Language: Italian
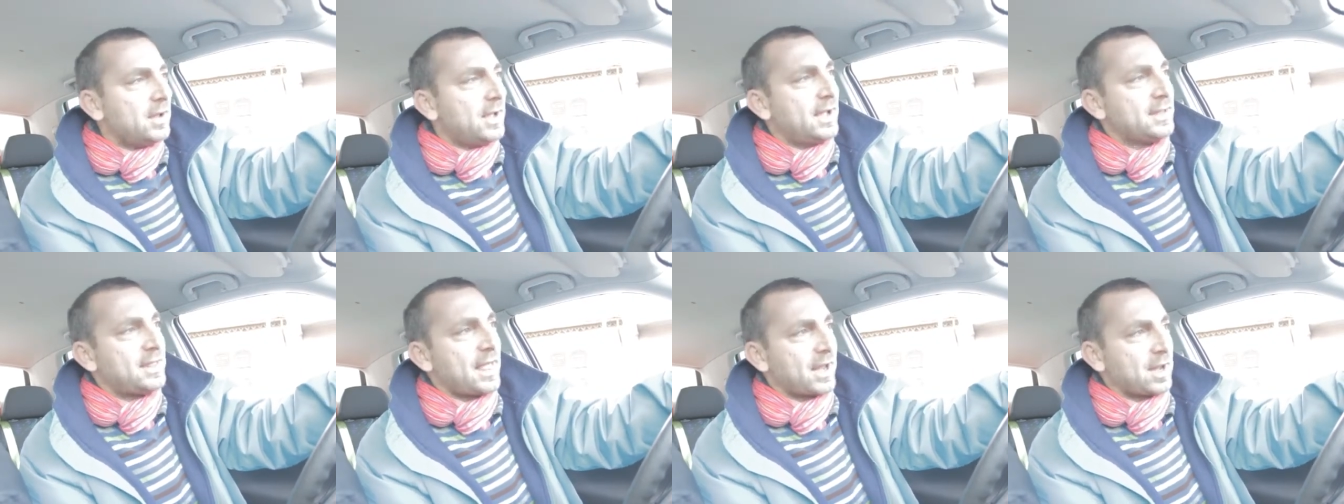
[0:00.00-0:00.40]

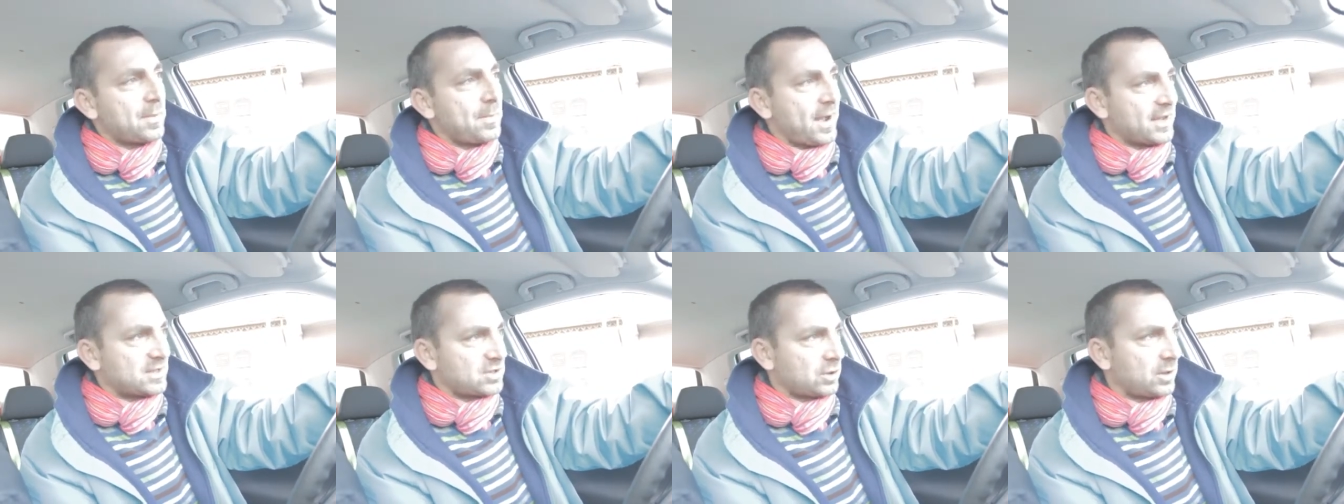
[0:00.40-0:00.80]
ed è
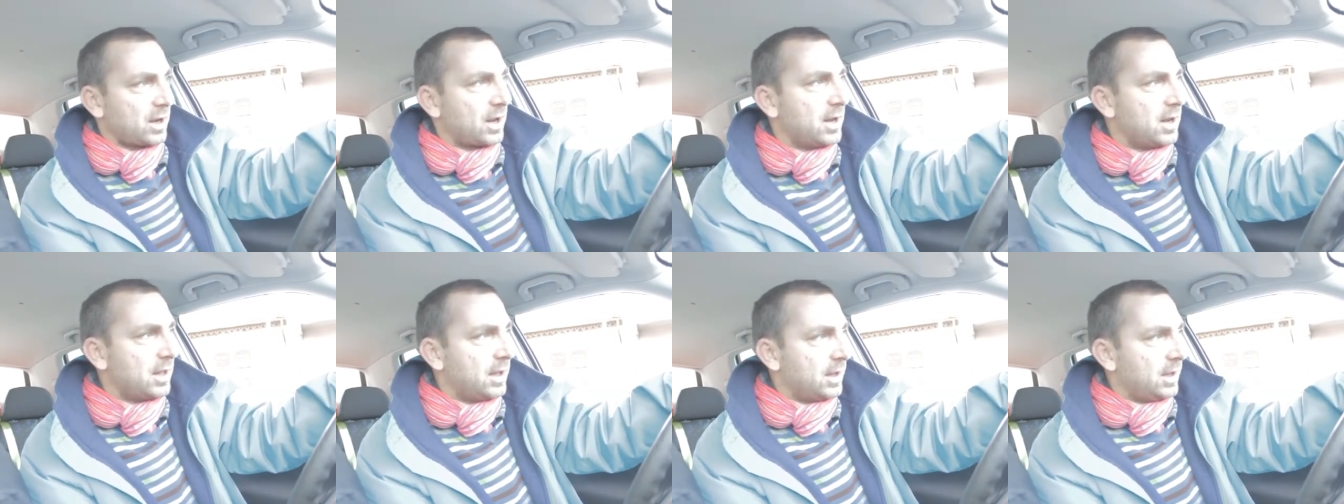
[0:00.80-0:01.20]
rimasto
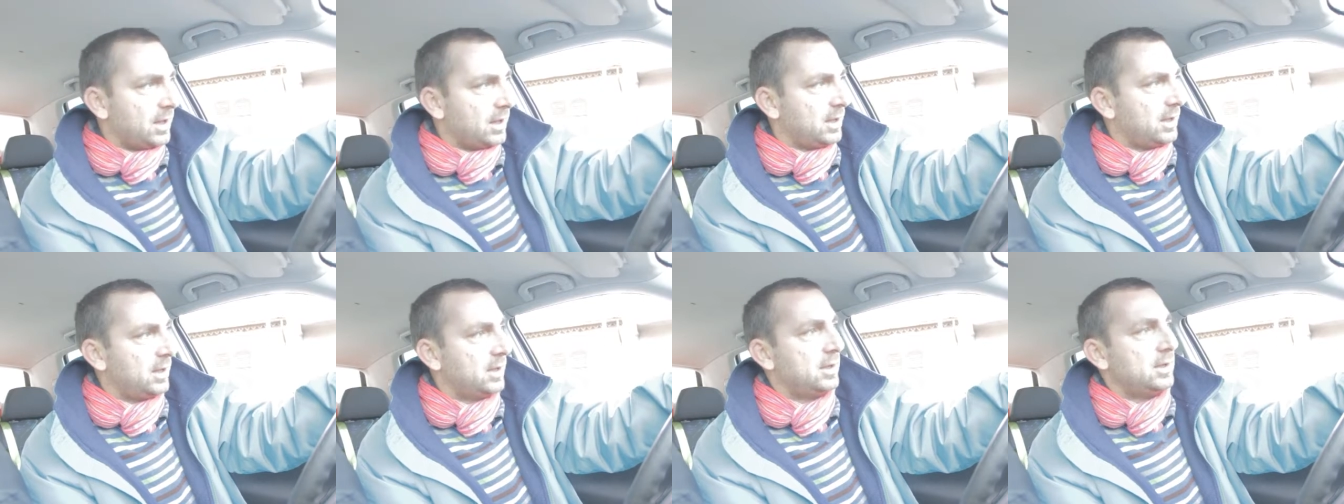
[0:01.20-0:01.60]

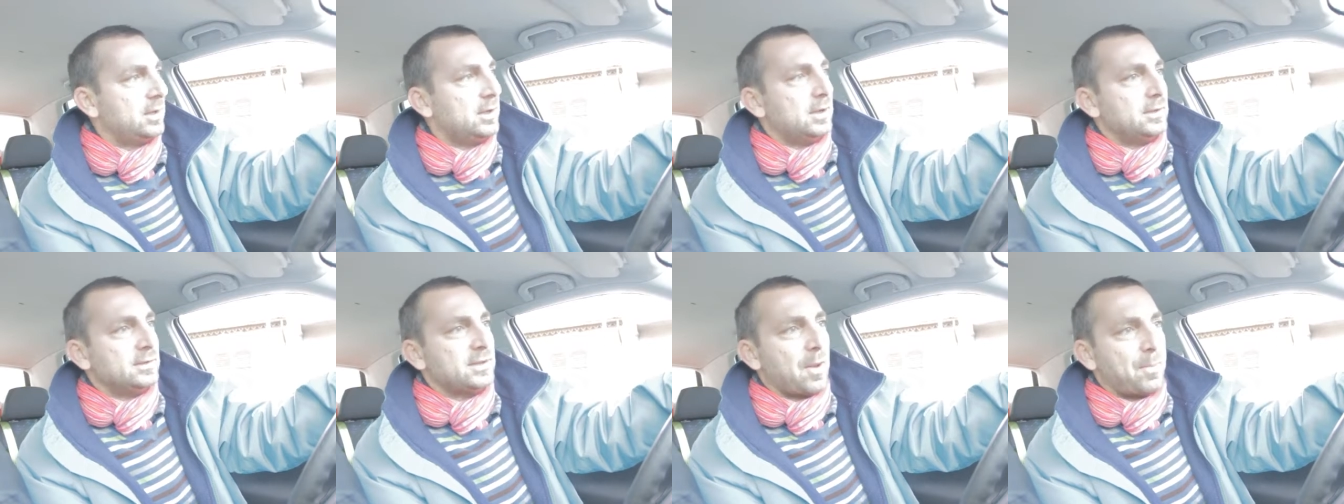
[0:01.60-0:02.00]
nel,
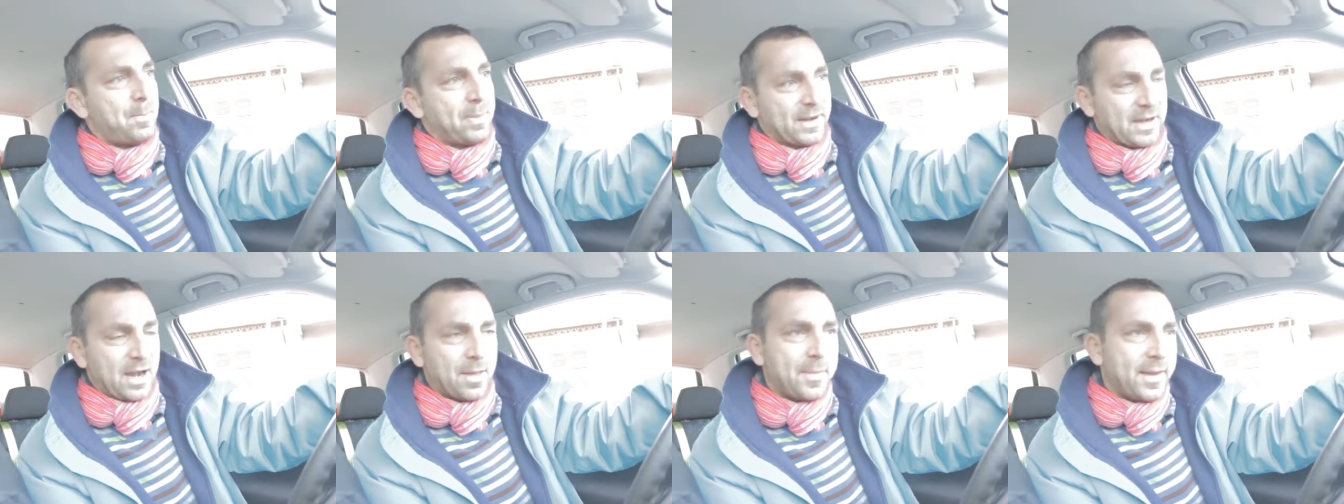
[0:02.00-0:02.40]
nel
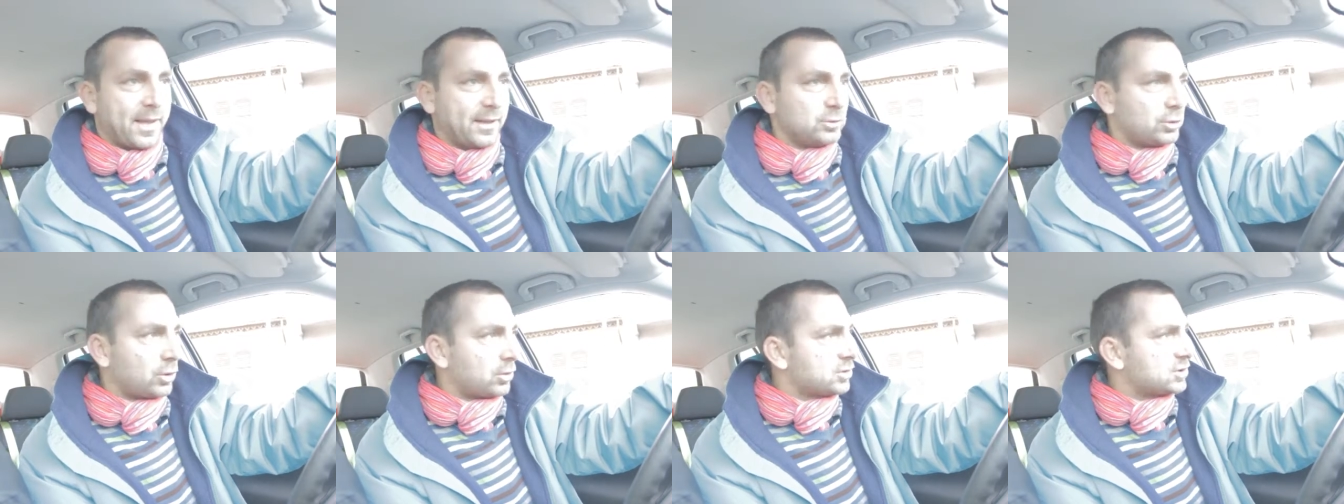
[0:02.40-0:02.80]

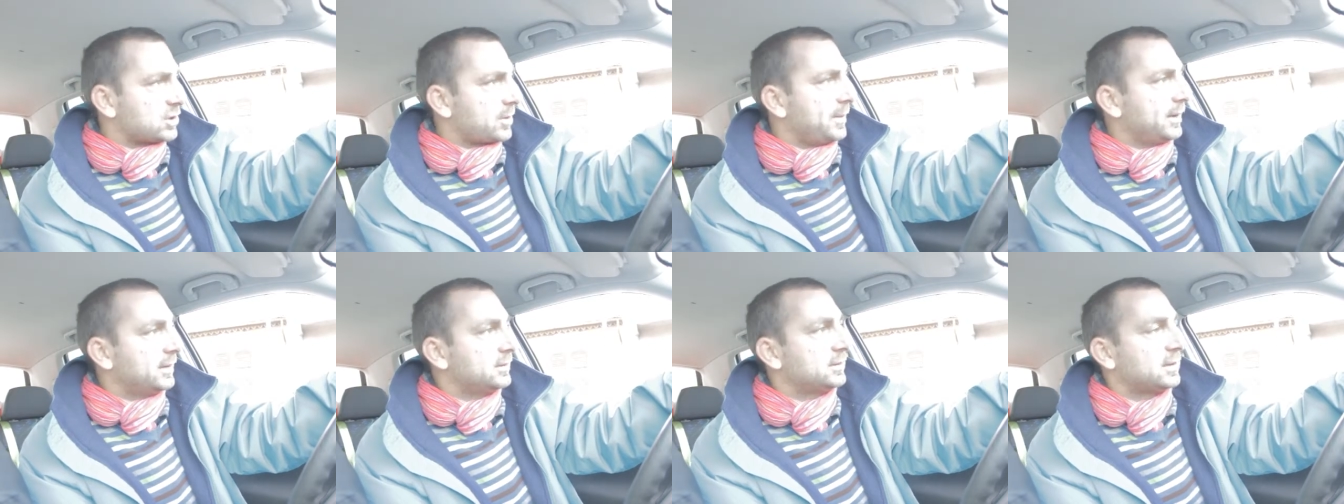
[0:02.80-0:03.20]

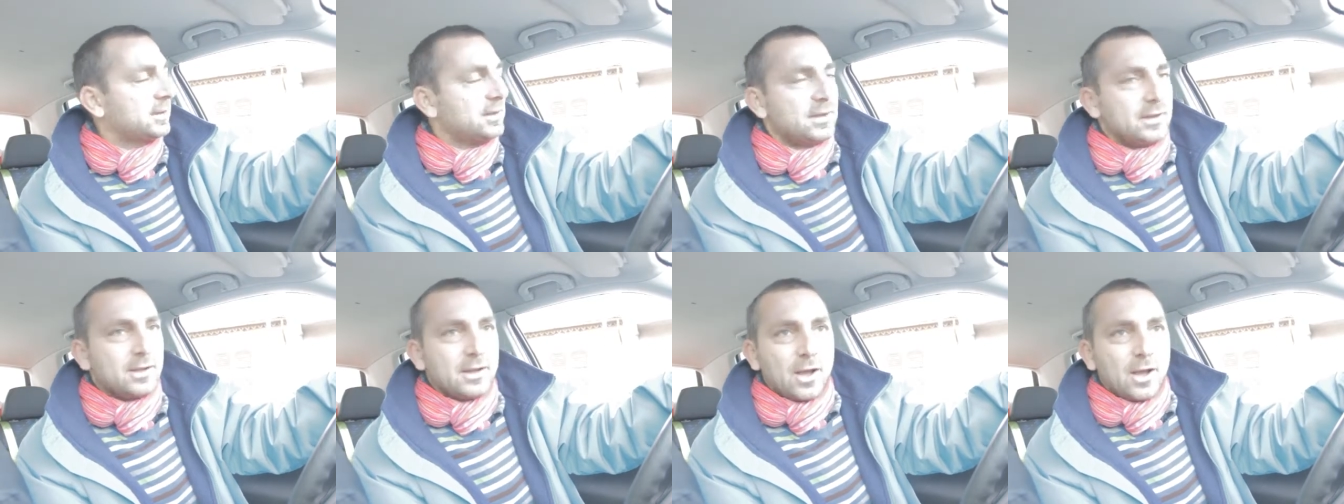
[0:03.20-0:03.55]
Parlamento.